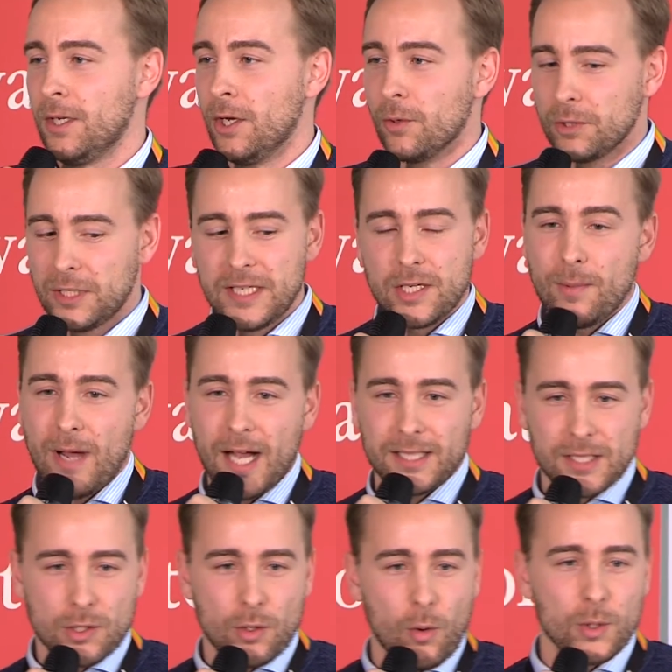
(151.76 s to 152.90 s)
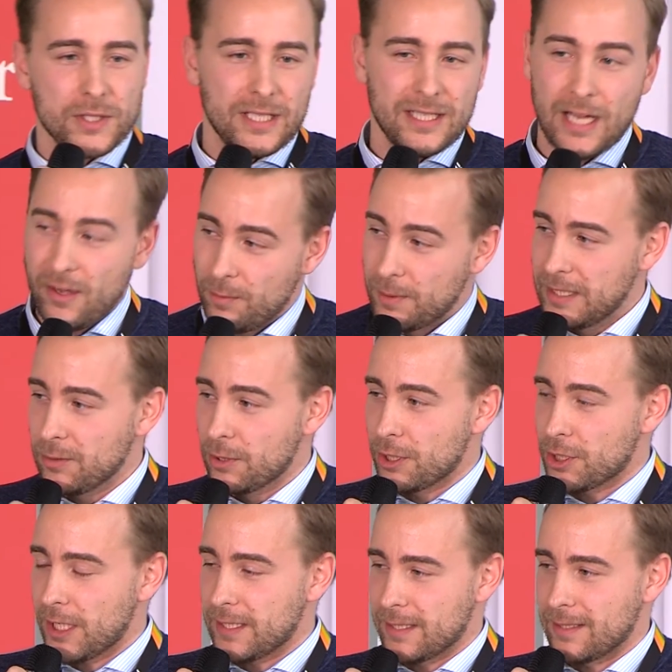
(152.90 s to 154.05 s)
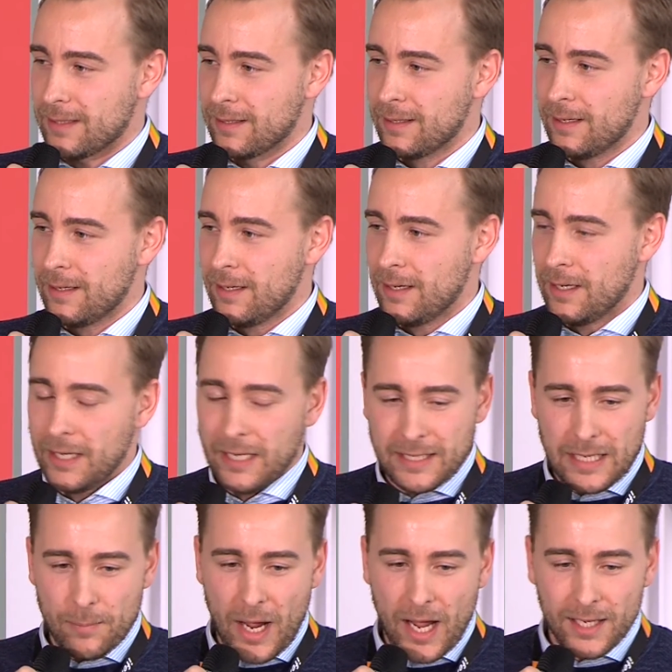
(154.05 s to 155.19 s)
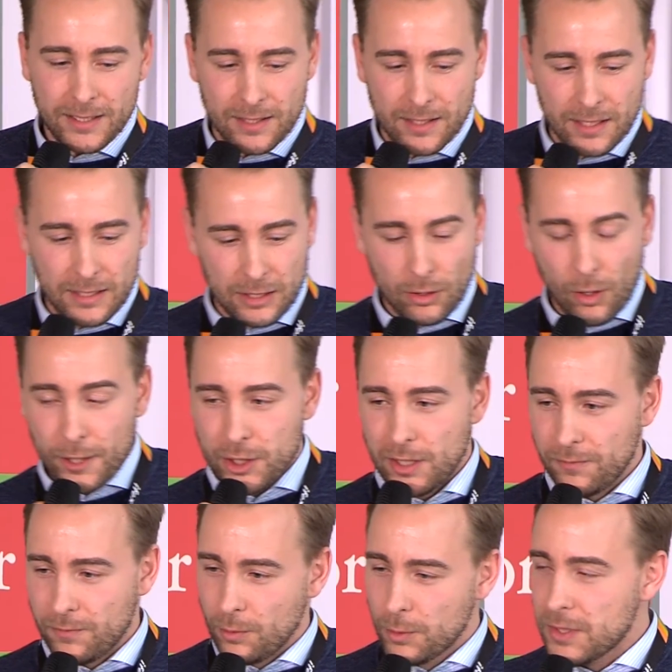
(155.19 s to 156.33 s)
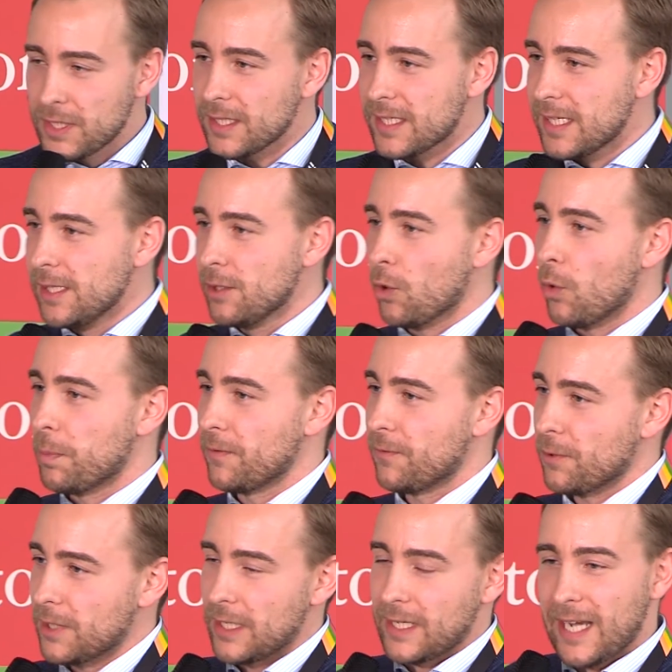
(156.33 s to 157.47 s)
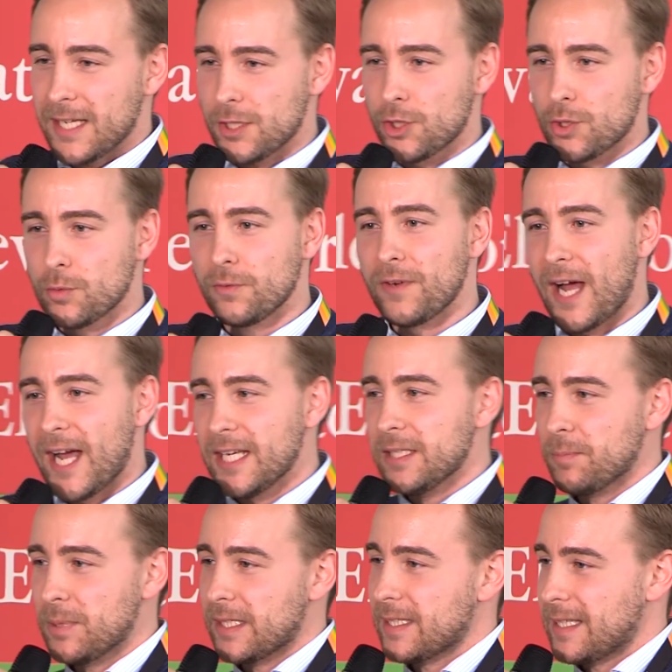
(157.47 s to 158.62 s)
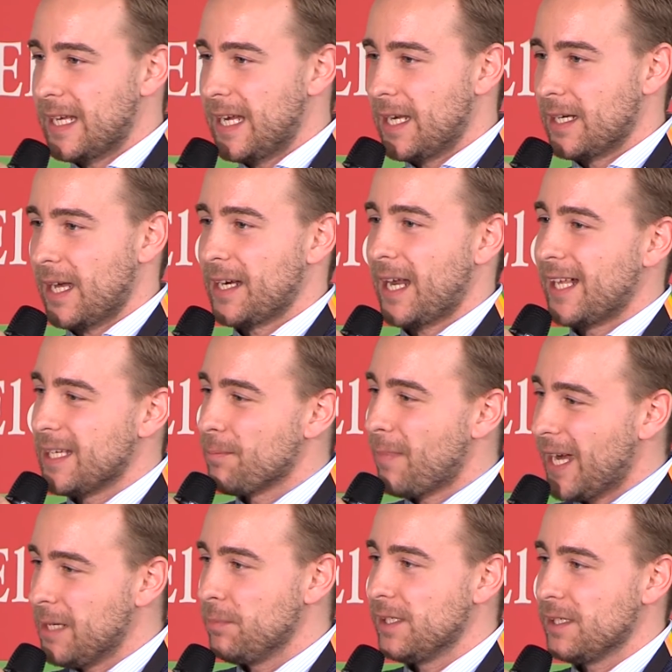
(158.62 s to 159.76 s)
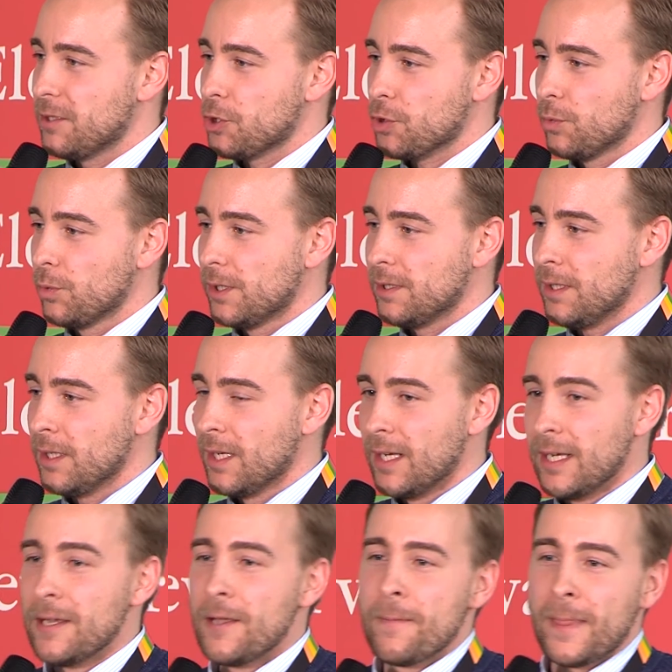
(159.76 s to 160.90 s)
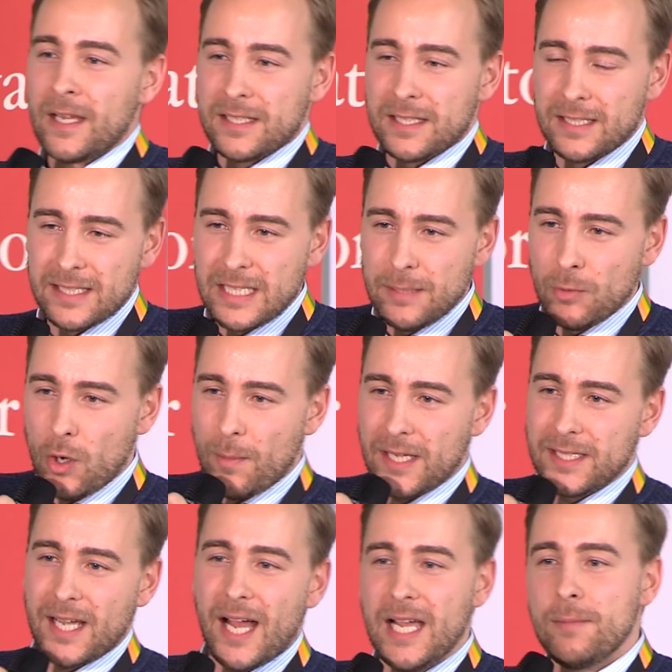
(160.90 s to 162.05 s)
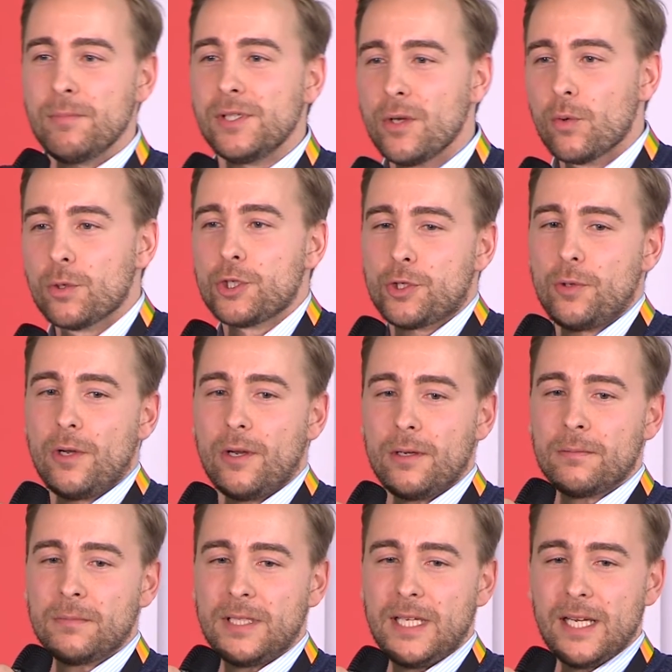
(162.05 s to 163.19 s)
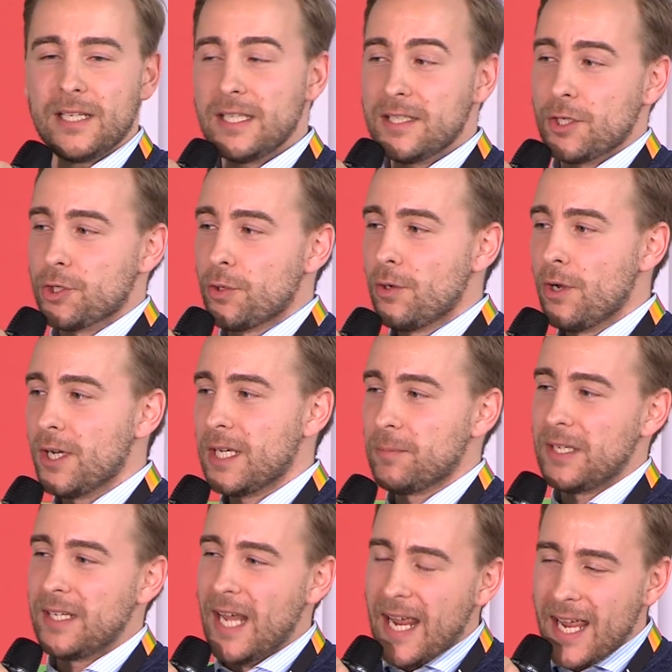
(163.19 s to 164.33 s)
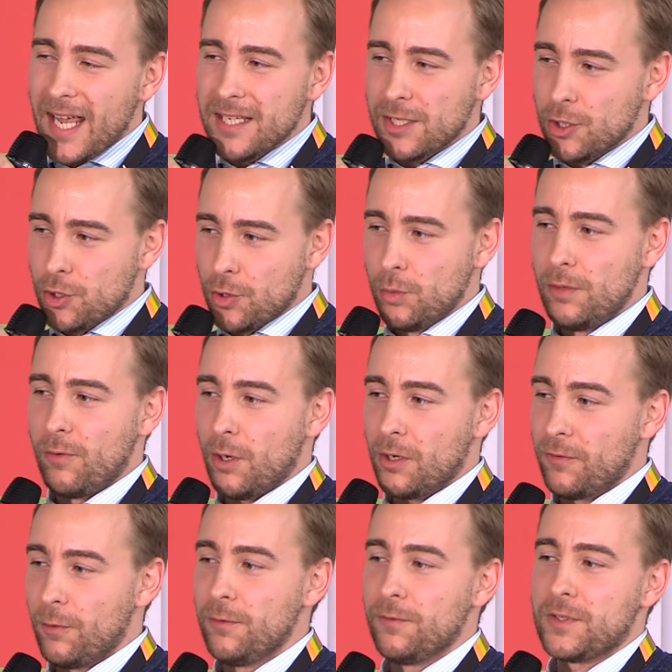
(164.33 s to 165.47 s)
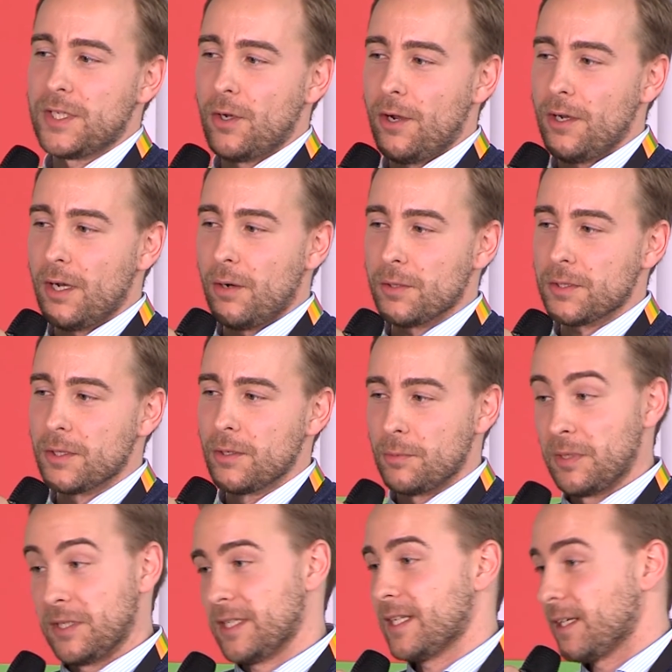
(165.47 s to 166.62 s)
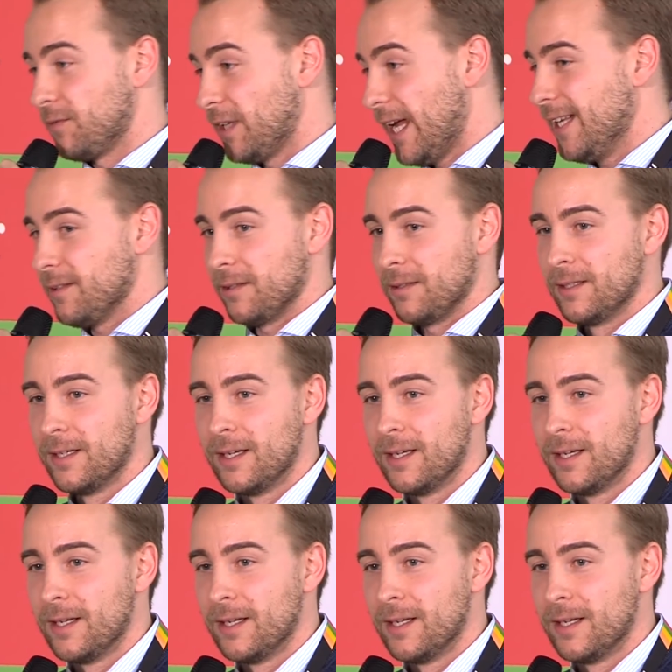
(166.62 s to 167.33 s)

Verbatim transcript: Und dieser Markt ist groß, den darf man nicht unterschätzen. Der Markt in Deutschland für unsere Zielgruppe von der Klassenstufe 1 bis 10 an allgemeinbildenden Schulen sind 7,3 Millionen Schüler. Jeder dieser Schüler gibt in der ersten Schulwoche 50 Euro aus, besser gesagt, wie Eltern.